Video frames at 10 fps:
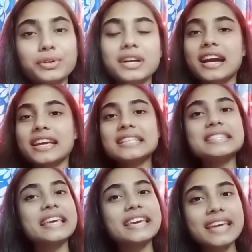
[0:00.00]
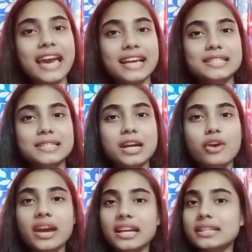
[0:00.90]
গাইস এই হ্যাক্সটাও
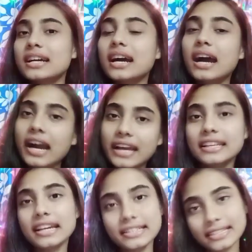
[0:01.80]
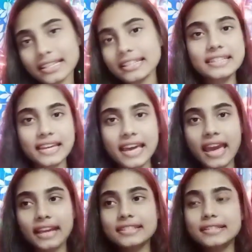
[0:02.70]
একটা আইলাইনারেরই
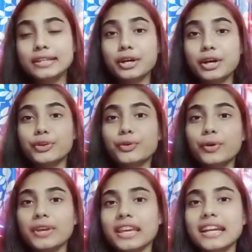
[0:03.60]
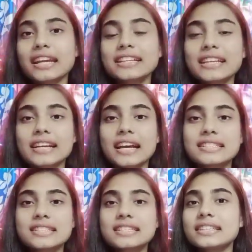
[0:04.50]
হ্যাক্স তো এখানে
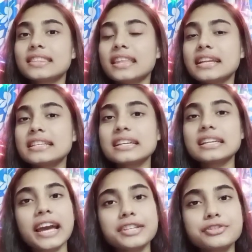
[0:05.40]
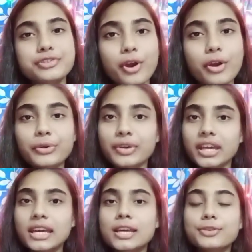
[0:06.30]
দেখাচ্ছে যে তিনটে লাইন ড্র করে
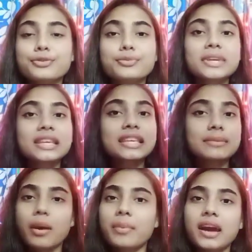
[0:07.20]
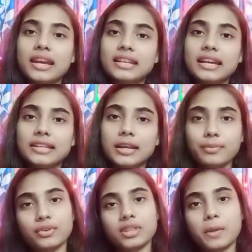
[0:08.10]
তুমি কিভাবে আইলাইনার
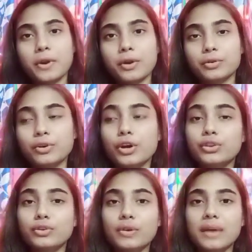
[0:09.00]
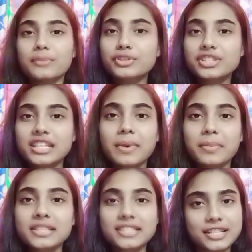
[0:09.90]
পড়তে পারো তো আমিও
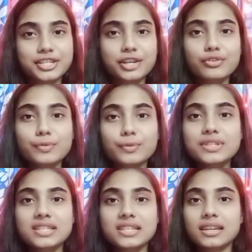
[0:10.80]
সেইভাবে চেষ্টা করব যে